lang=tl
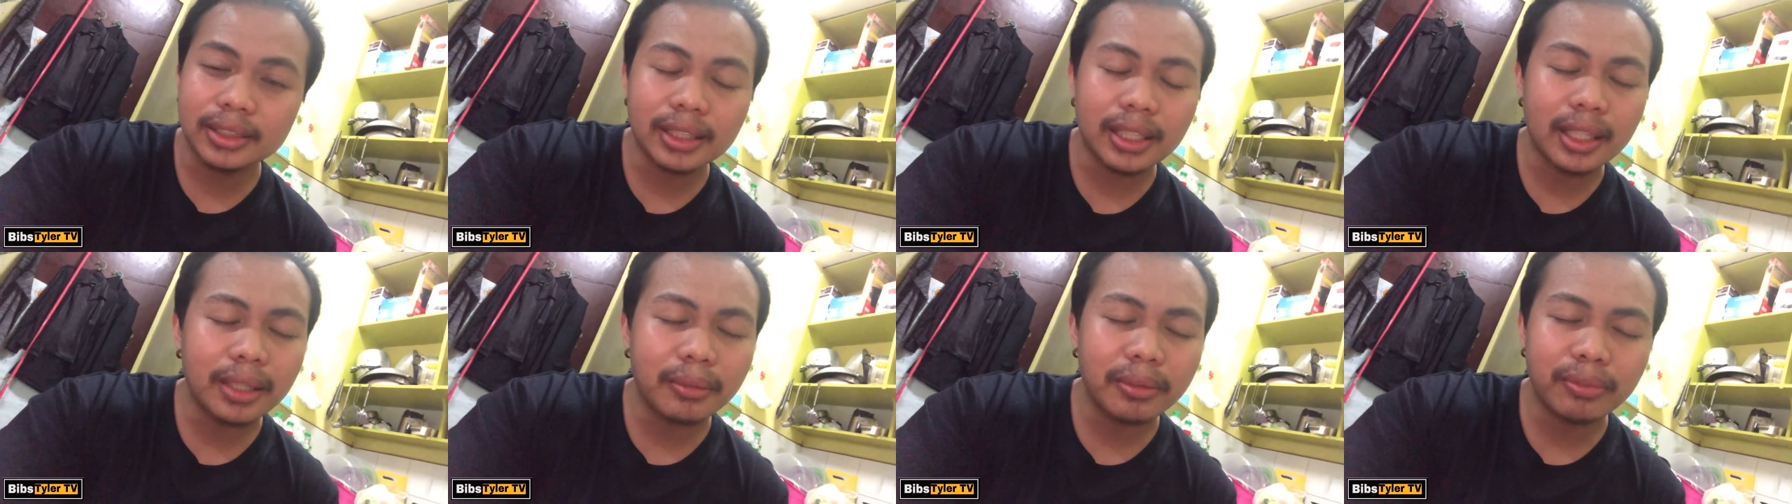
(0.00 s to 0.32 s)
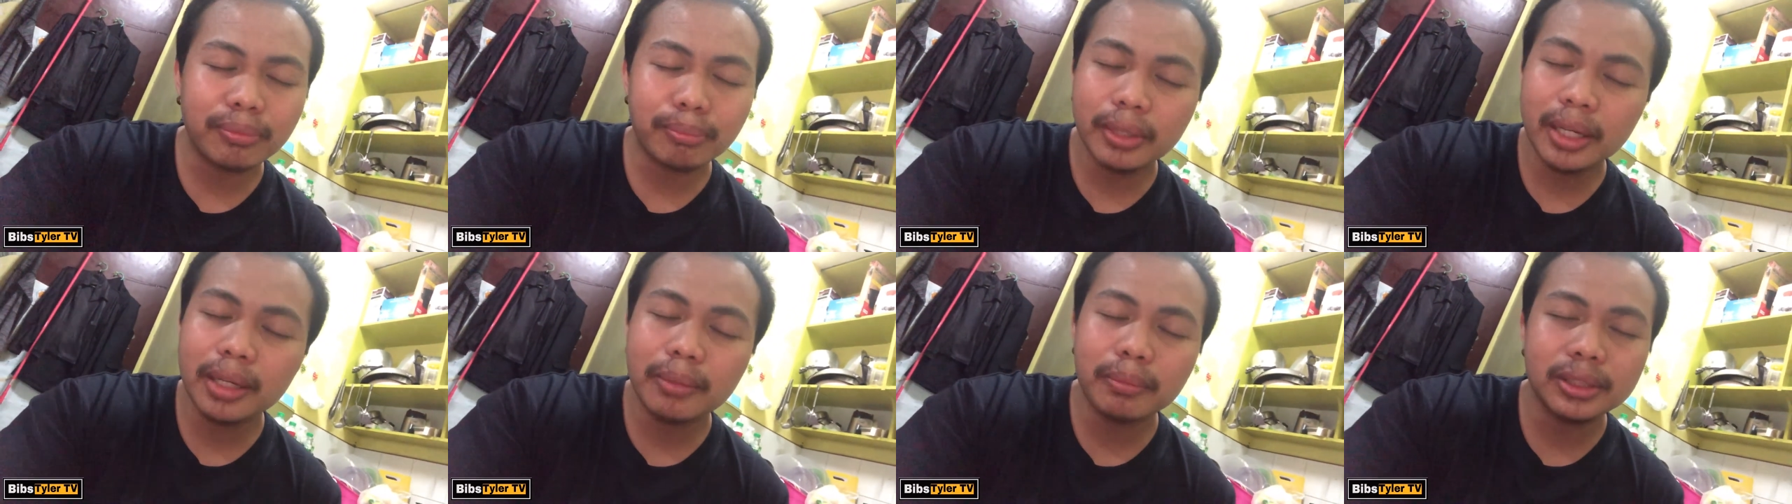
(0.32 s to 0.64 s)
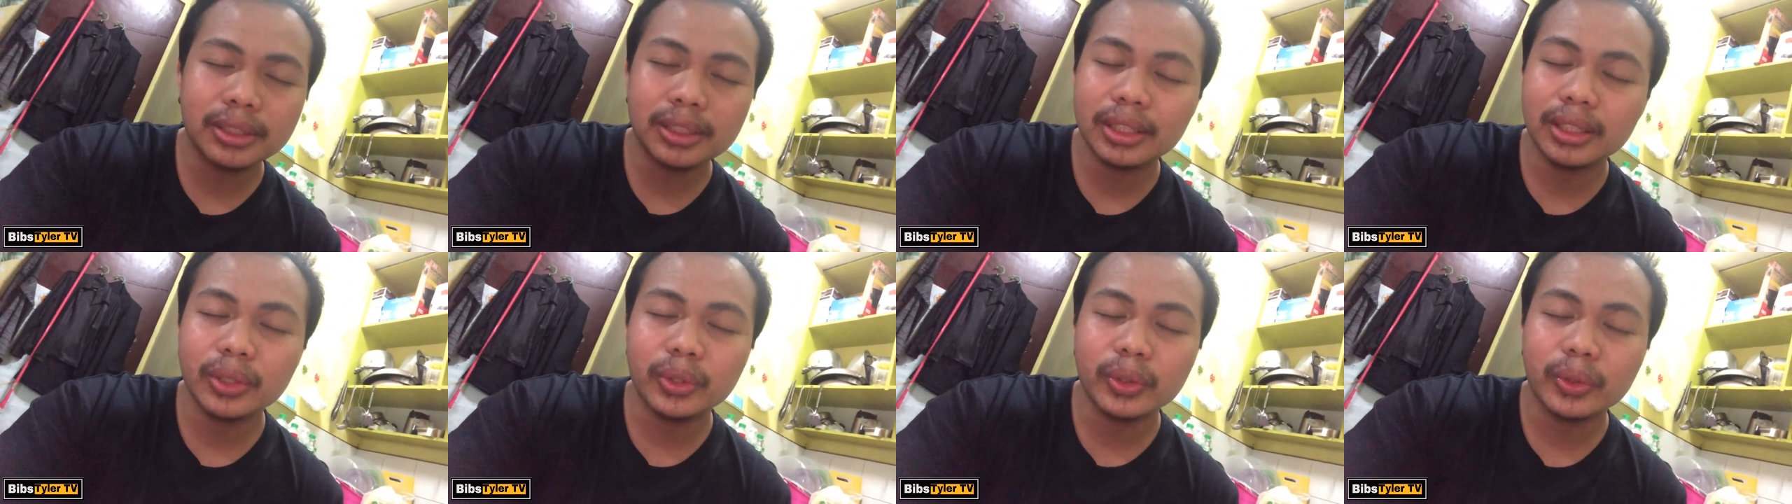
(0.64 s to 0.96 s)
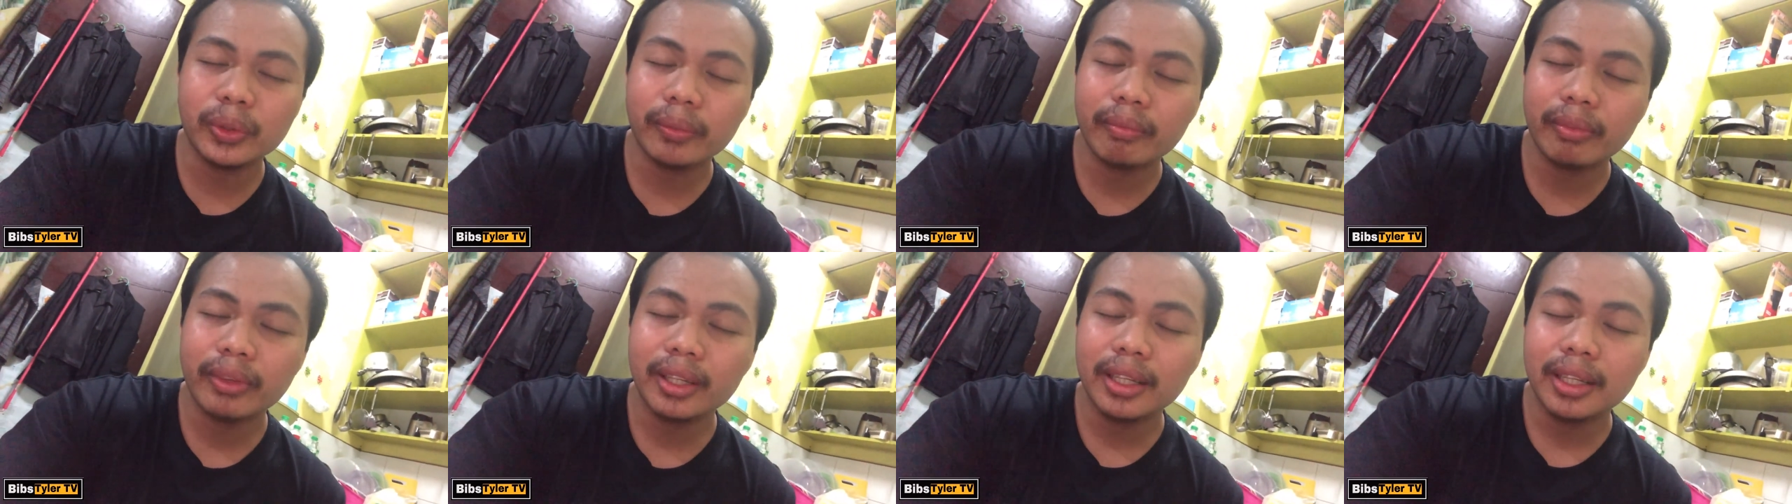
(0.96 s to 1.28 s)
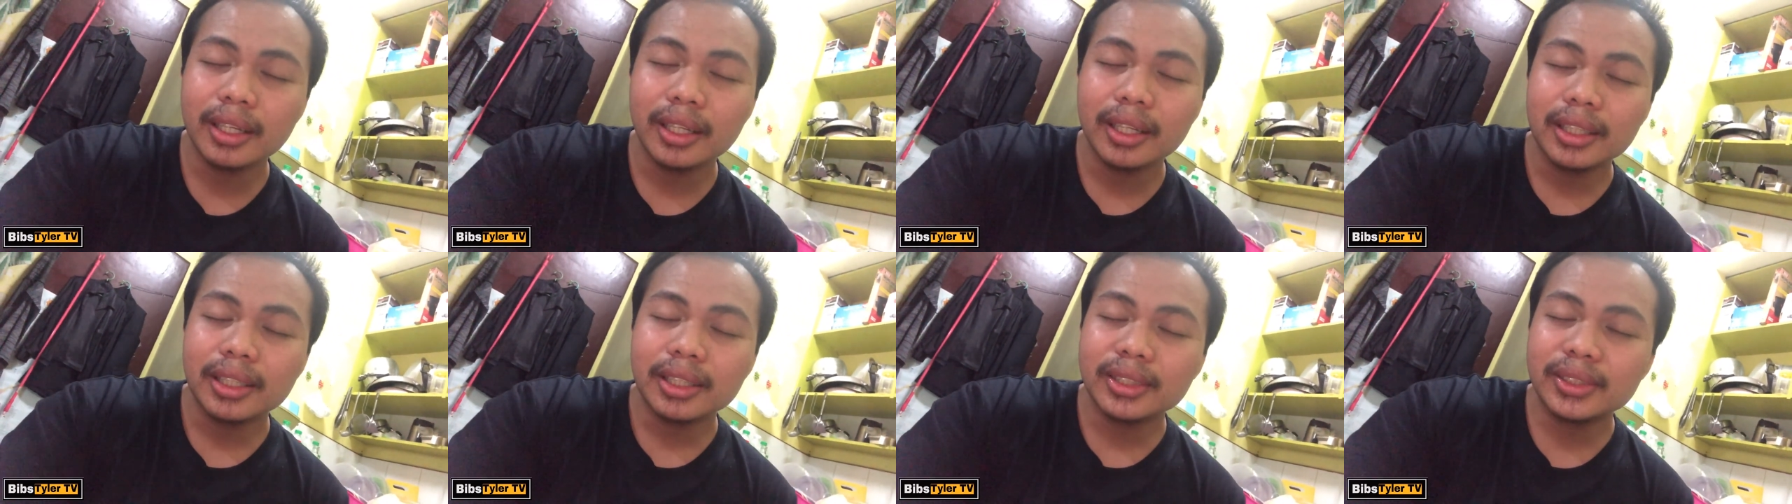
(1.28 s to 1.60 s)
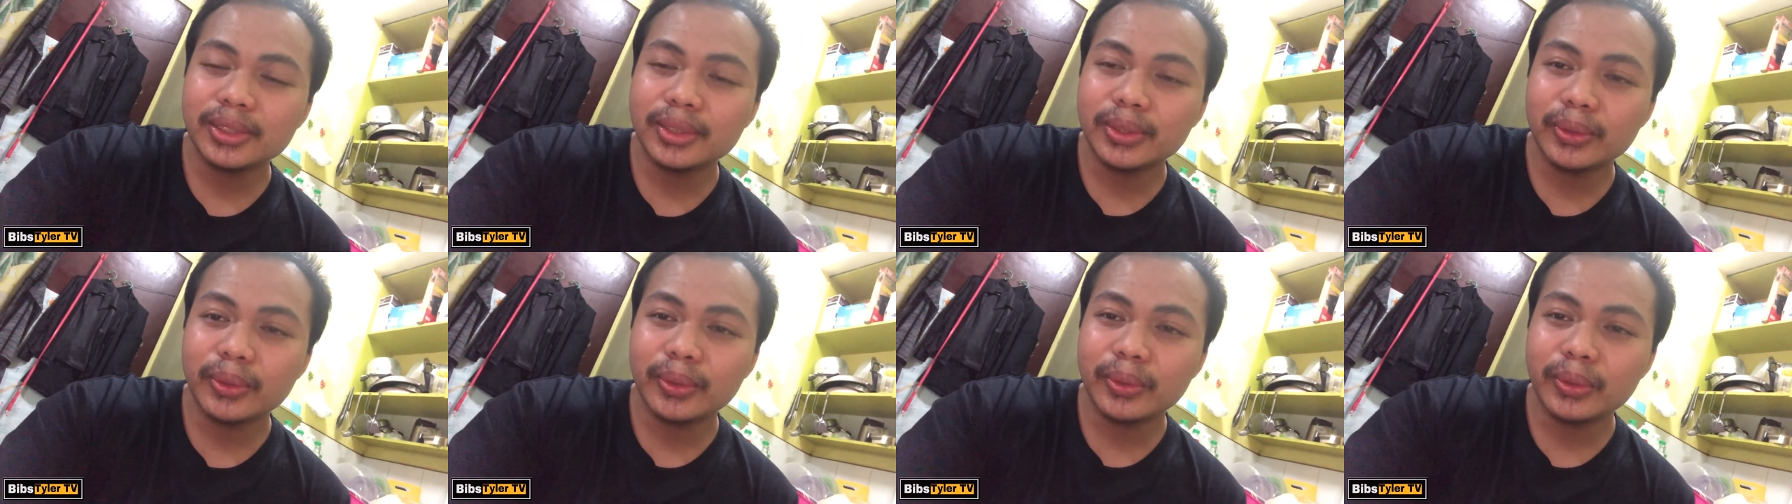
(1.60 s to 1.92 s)
I will promise you
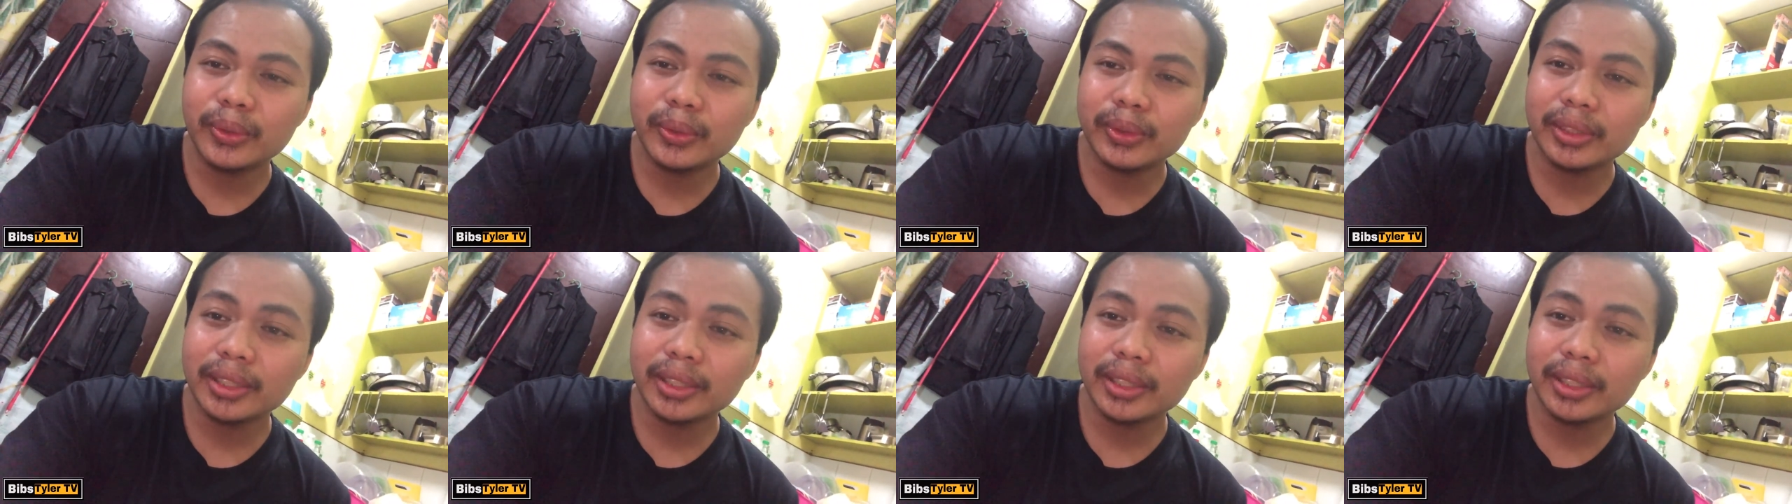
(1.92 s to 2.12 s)
So,